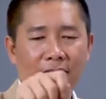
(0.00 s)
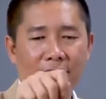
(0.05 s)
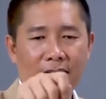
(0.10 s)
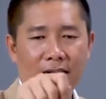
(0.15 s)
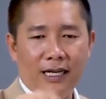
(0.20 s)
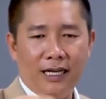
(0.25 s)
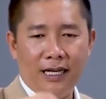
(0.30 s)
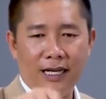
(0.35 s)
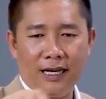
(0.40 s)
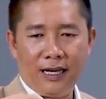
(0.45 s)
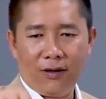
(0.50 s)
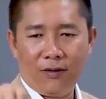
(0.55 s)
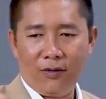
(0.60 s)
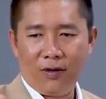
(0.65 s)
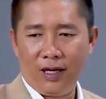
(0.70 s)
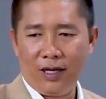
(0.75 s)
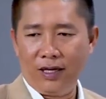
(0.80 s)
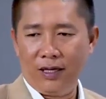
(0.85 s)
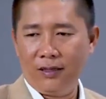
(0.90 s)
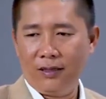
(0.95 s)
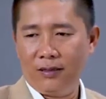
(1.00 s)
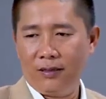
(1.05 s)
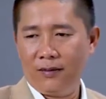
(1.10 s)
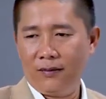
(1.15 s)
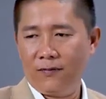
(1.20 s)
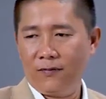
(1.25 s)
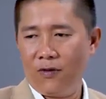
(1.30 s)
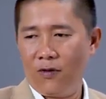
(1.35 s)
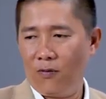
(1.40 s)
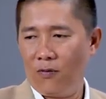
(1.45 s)
thì thầy ghi là Nguyễn
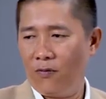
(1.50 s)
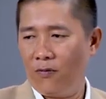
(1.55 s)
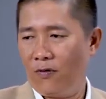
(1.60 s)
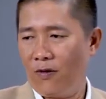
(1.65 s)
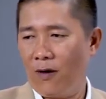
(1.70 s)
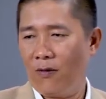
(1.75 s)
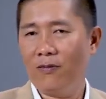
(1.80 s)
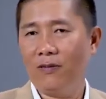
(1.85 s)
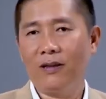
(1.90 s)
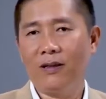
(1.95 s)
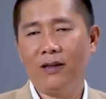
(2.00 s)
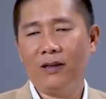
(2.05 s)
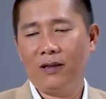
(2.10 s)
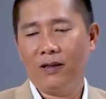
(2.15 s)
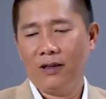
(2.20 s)
Phùng Phong